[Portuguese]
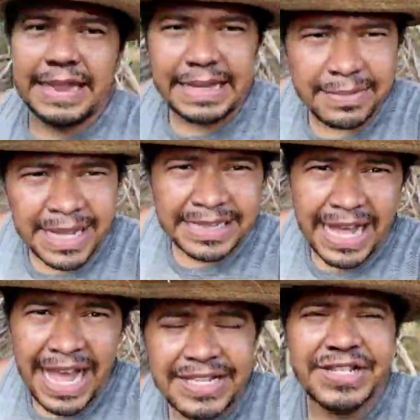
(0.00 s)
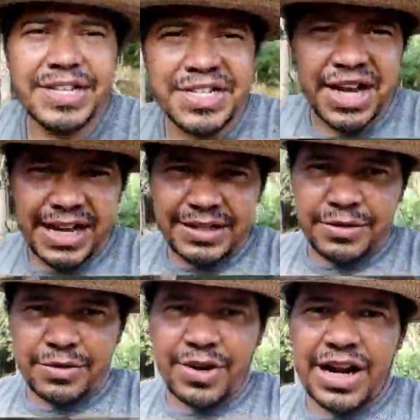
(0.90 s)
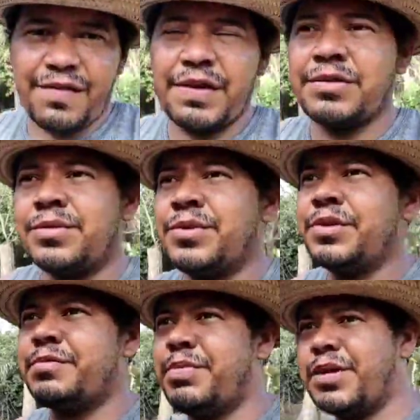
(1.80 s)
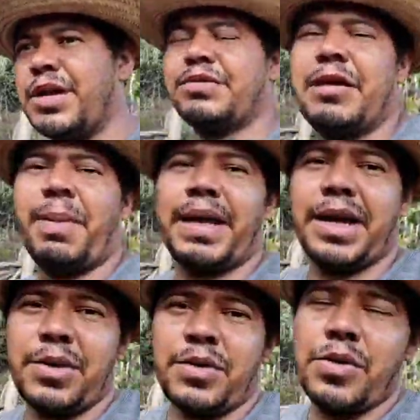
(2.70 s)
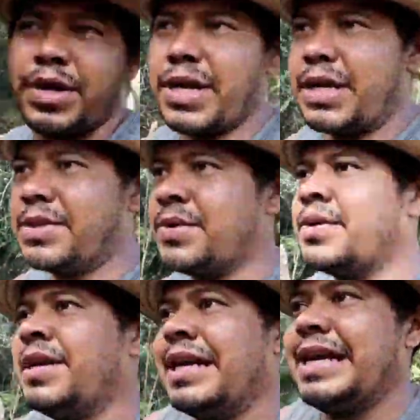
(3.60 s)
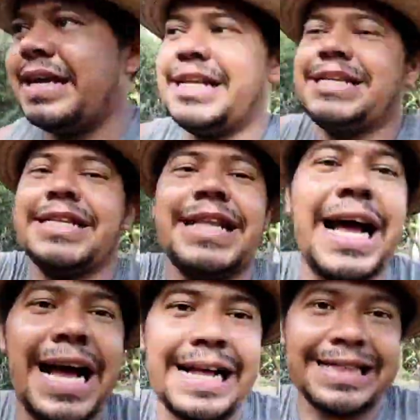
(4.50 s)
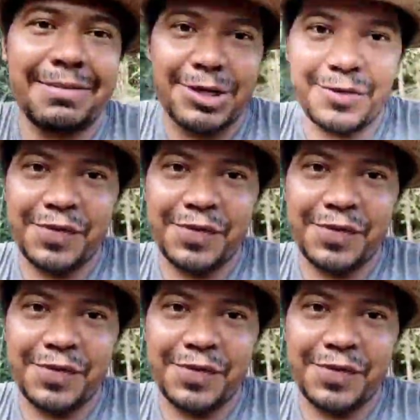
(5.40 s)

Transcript: estamos na tardinha, gente. Eu não estou gravando muito porque o tempo aqui é corrido. A gente está trabalhando no